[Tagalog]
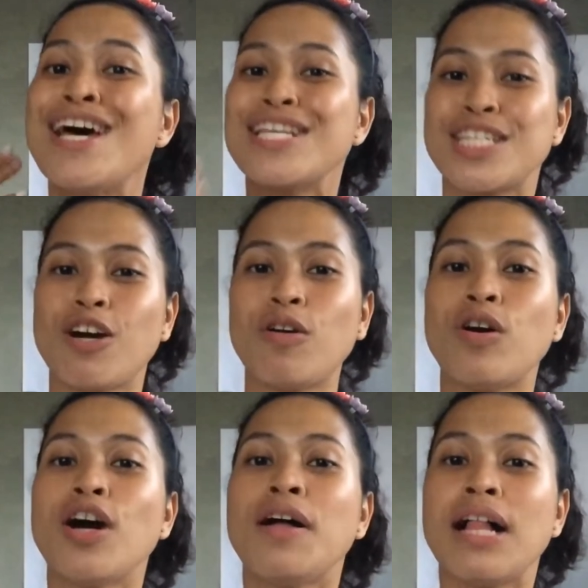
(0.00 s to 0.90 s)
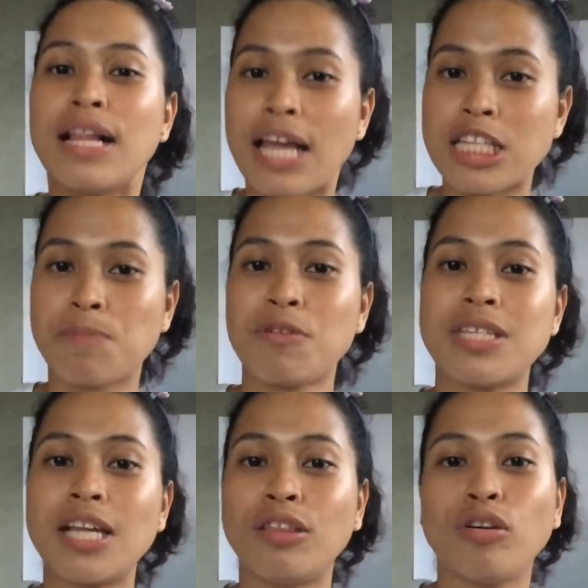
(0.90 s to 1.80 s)
So, let's
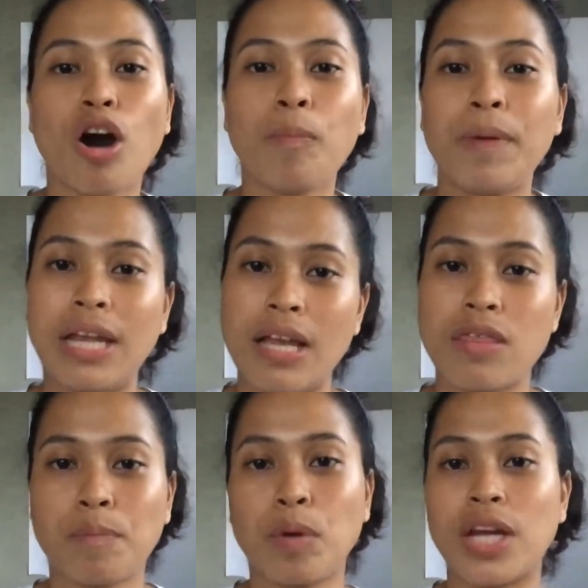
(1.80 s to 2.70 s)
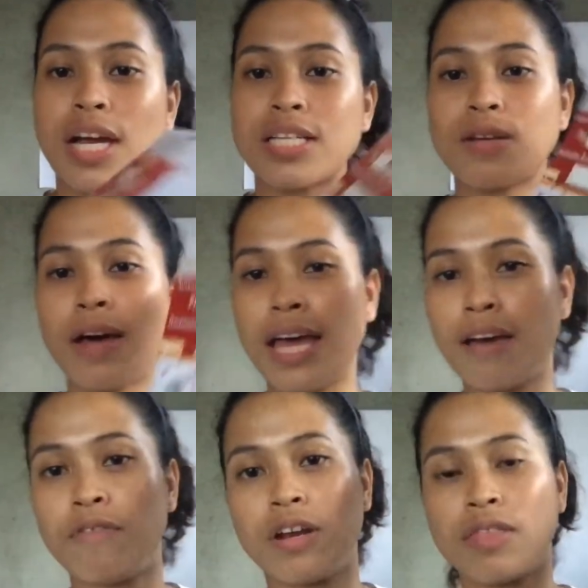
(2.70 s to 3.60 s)
proceed to opening the product. So, I
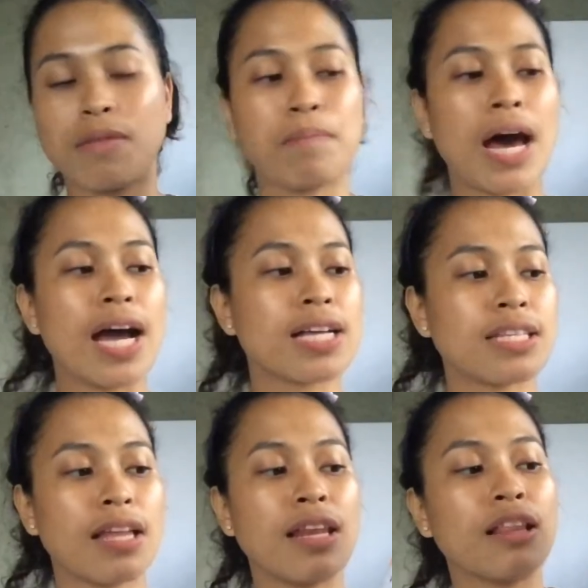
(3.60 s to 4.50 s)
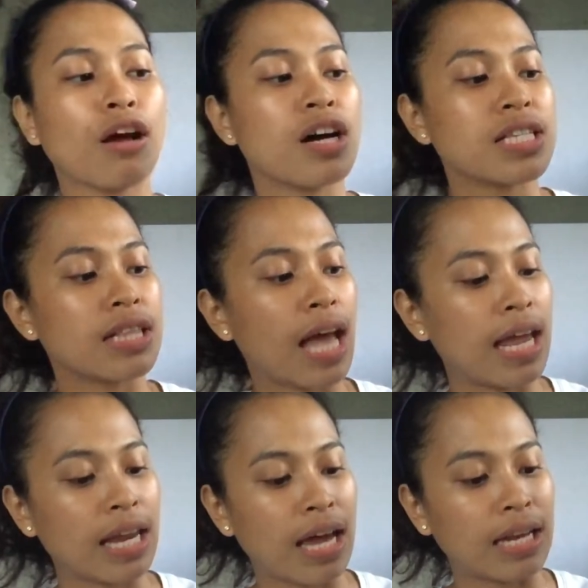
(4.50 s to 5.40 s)
have here the box and it cost
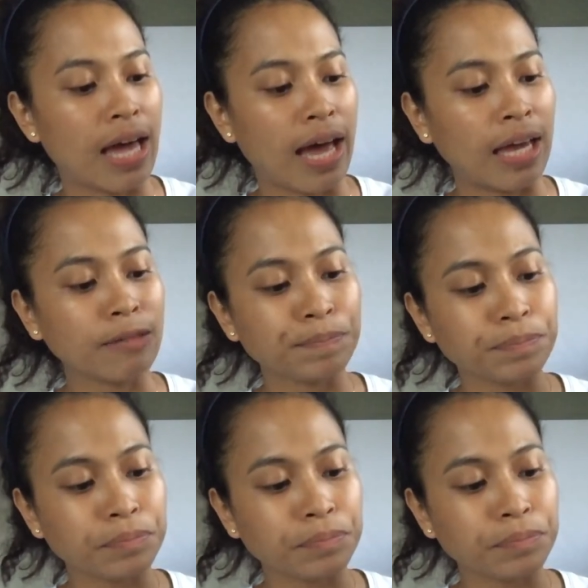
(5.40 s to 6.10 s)
999